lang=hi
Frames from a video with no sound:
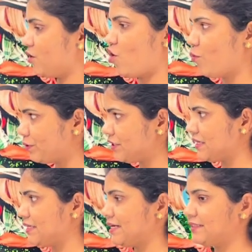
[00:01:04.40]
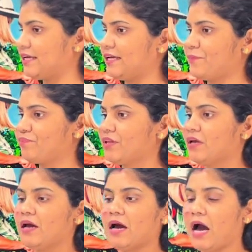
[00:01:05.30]
में कंपटीशन करते हैं
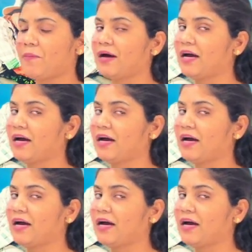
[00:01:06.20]
अब